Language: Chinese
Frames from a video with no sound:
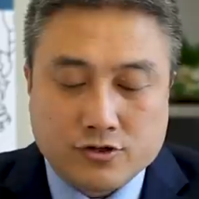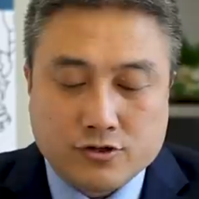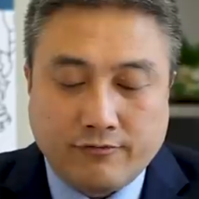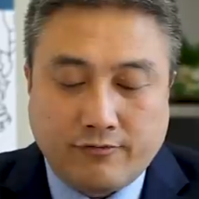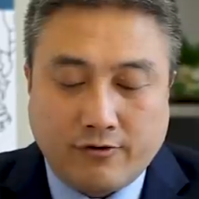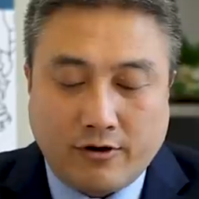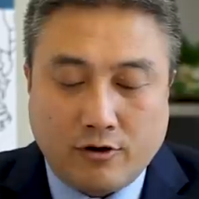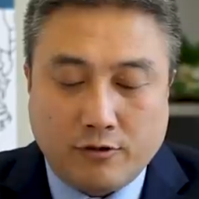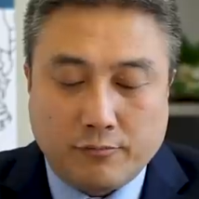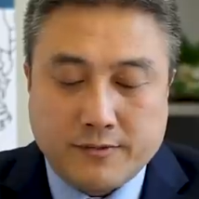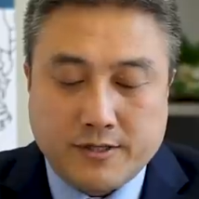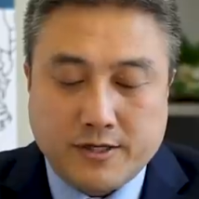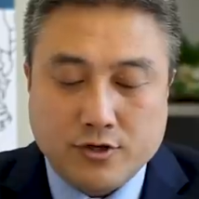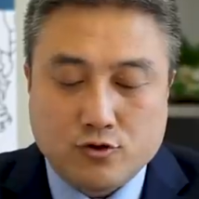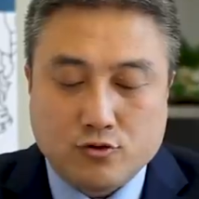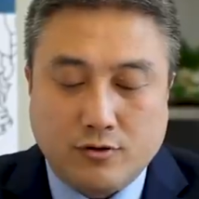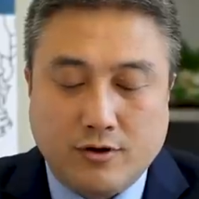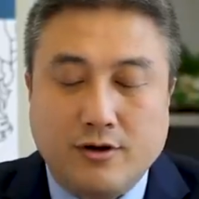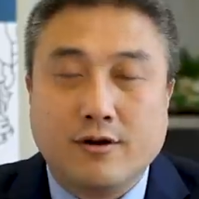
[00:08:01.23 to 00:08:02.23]
是否
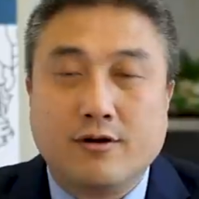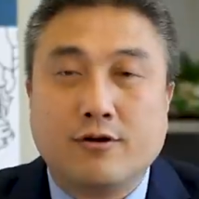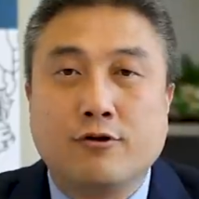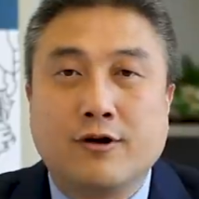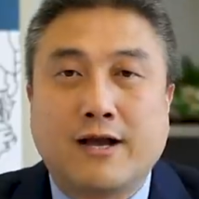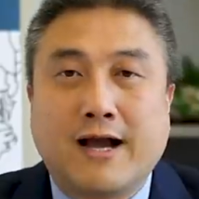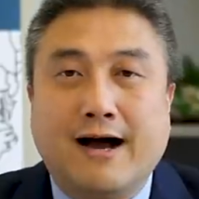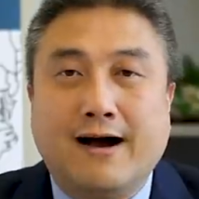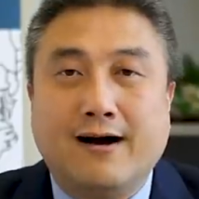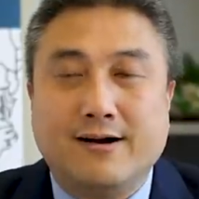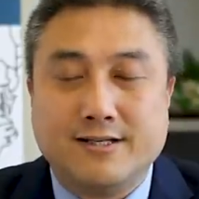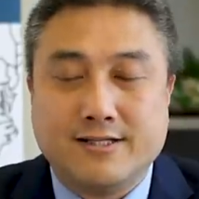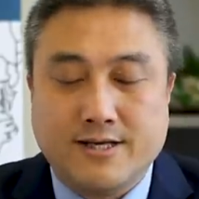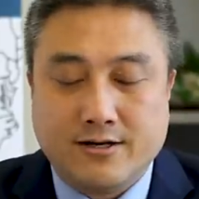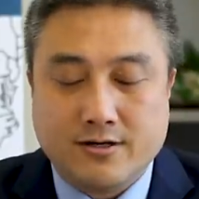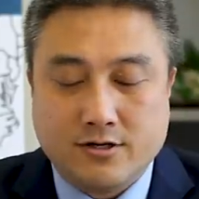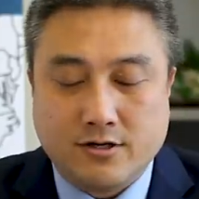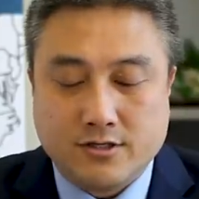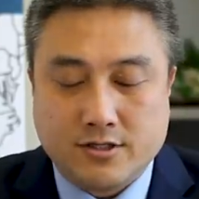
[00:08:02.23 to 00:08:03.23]
批准绿卡和
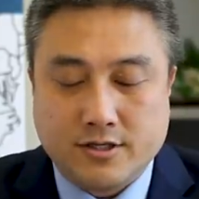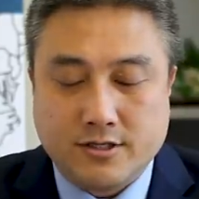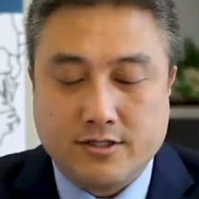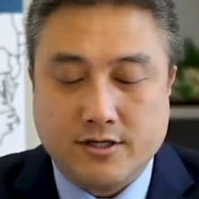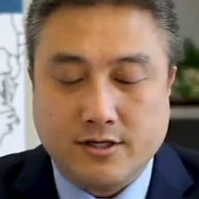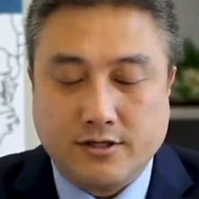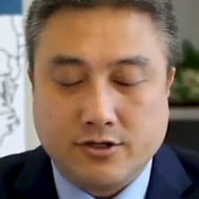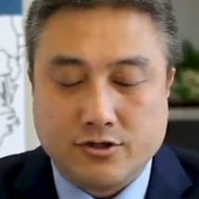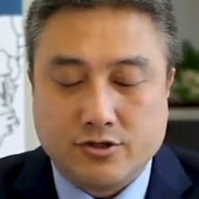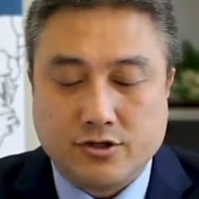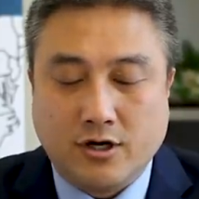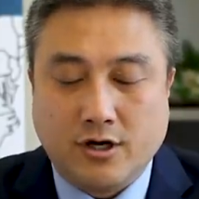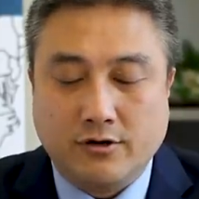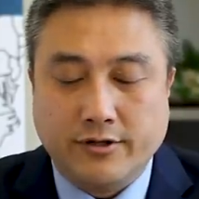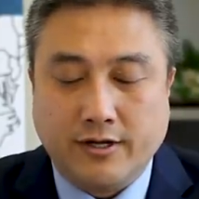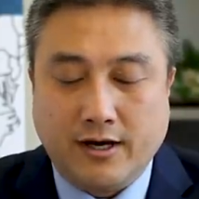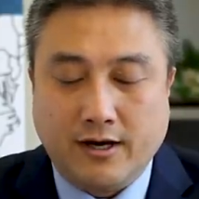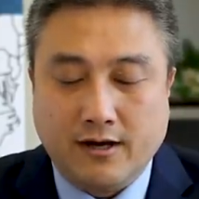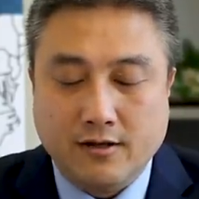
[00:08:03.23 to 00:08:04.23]
签证申请的时
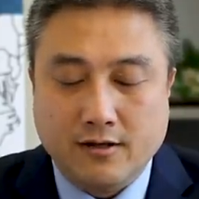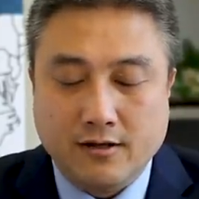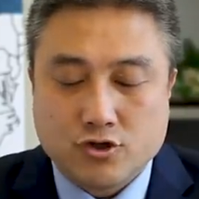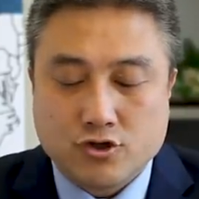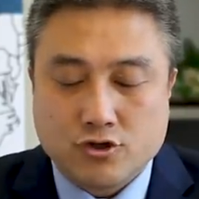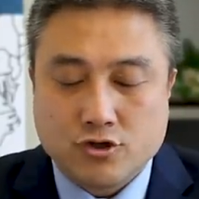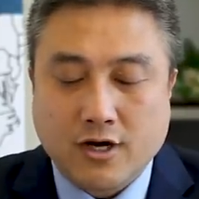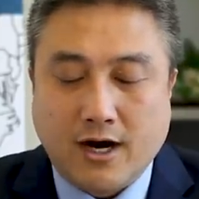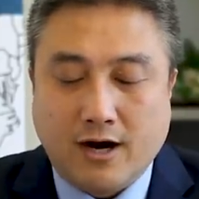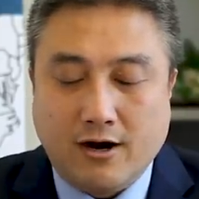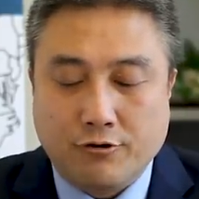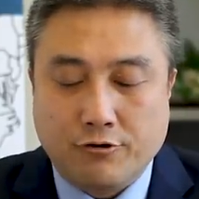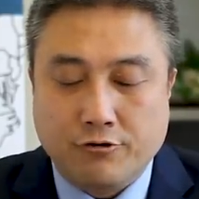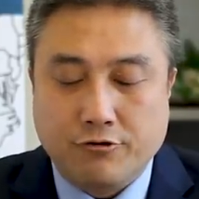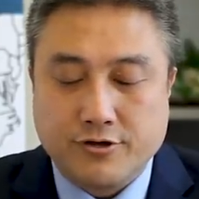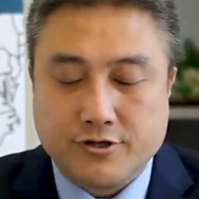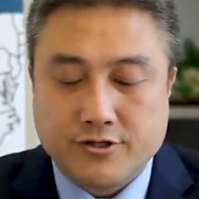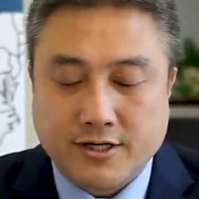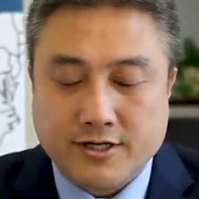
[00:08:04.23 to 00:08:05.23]
候呢，只考
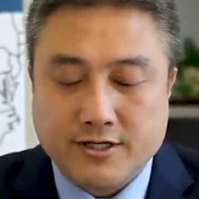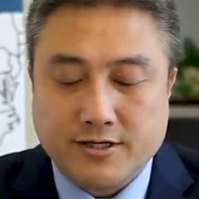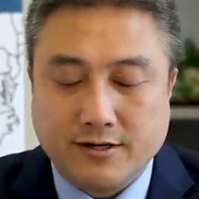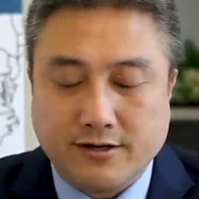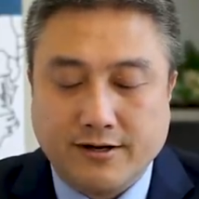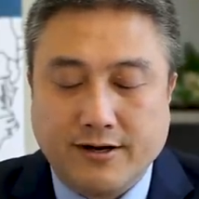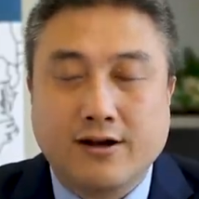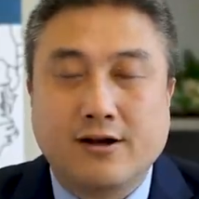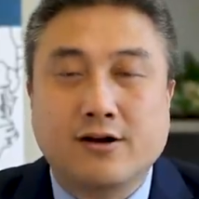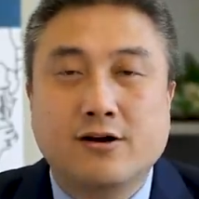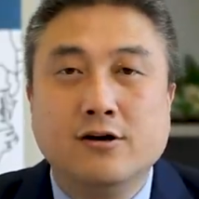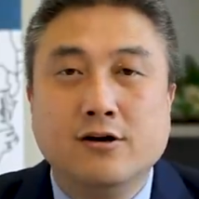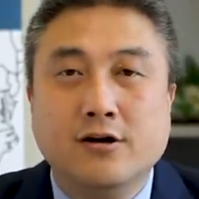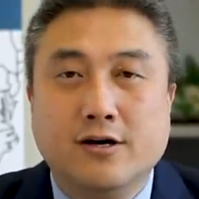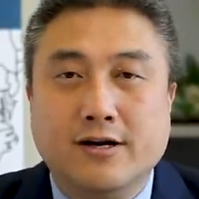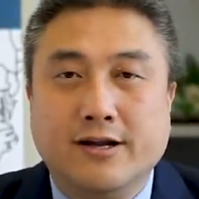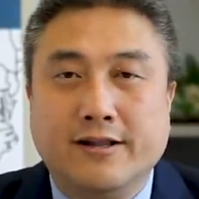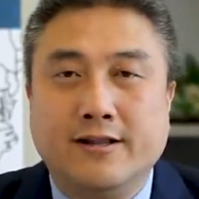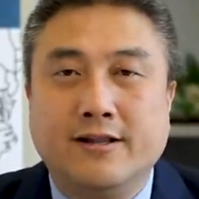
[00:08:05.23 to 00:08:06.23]
虑申请人
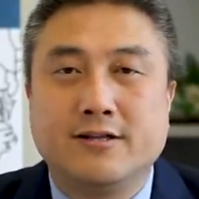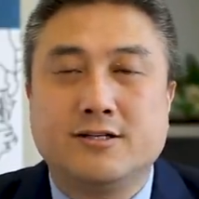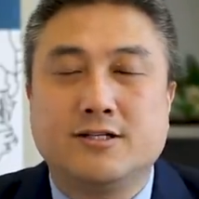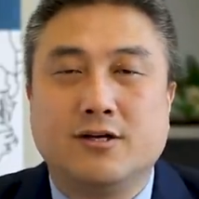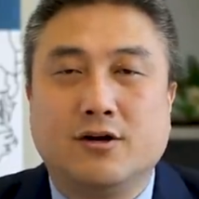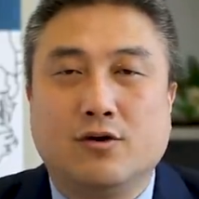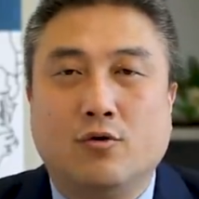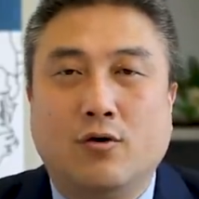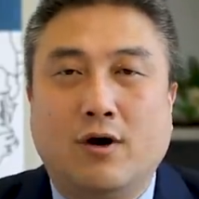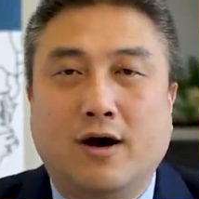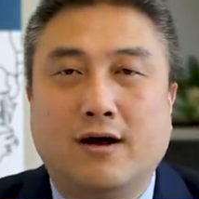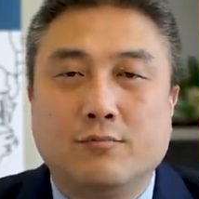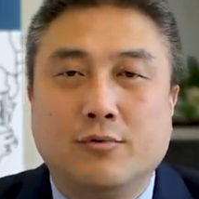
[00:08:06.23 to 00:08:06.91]
个人的情况。